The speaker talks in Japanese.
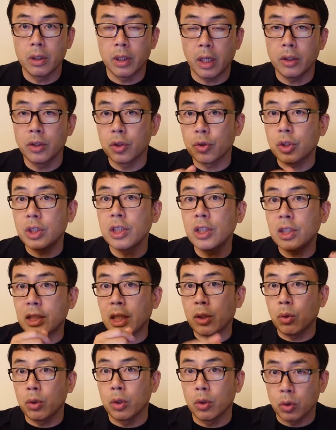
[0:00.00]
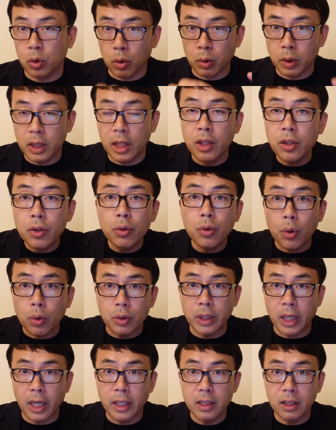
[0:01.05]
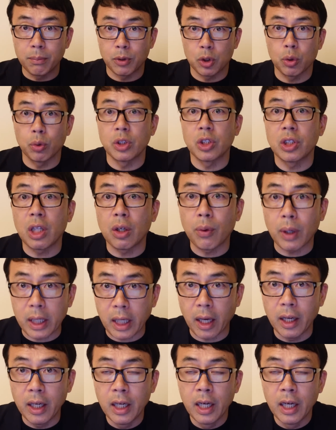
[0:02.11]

ね。受信した時のその手入力で全部処理してるわけ。